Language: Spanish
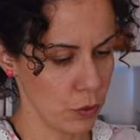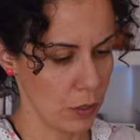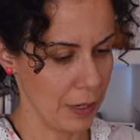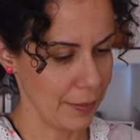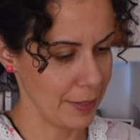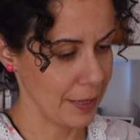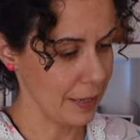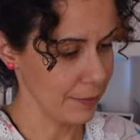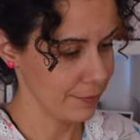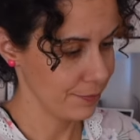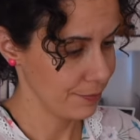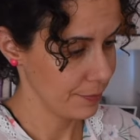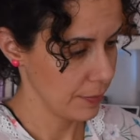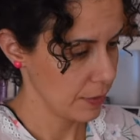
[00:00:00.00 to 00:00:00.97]
uso en la vida,
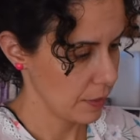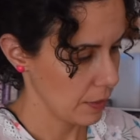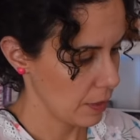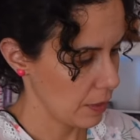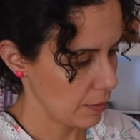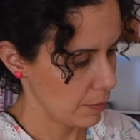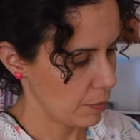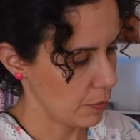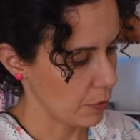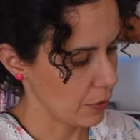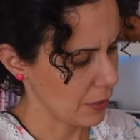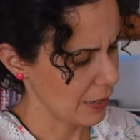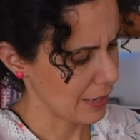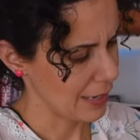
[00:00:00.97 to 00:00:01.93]

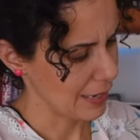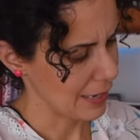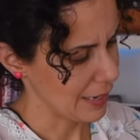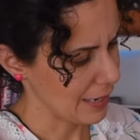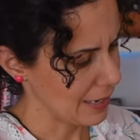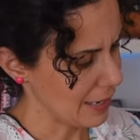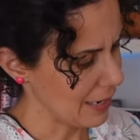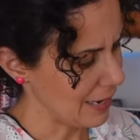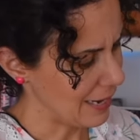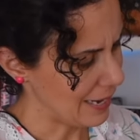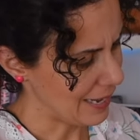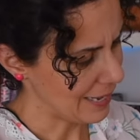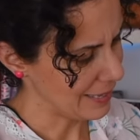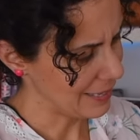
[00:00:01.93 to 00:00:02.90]
porque
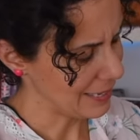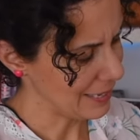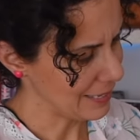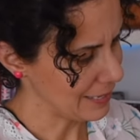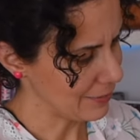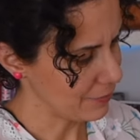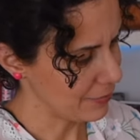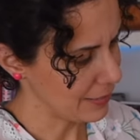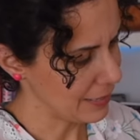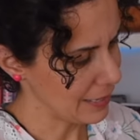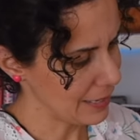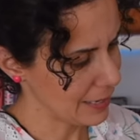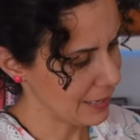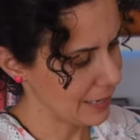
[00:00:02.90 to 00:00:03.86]
la tela es tan
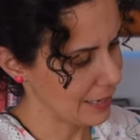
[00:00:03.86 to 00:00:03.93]
fina